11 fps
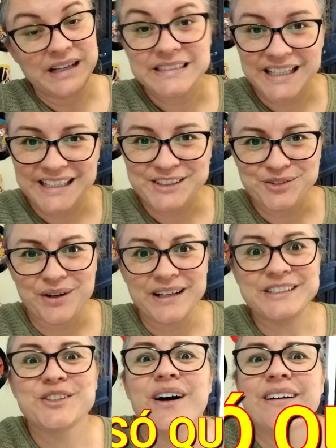Às 15
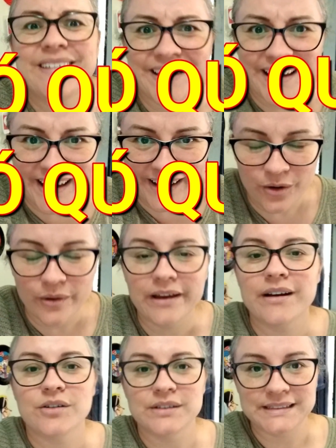horas, só que o que
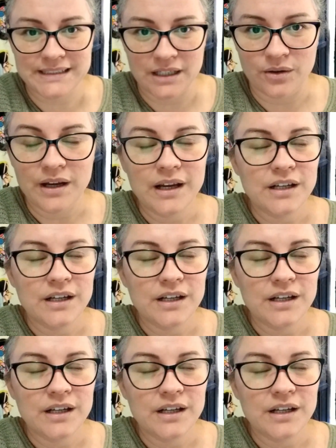que aconteceu?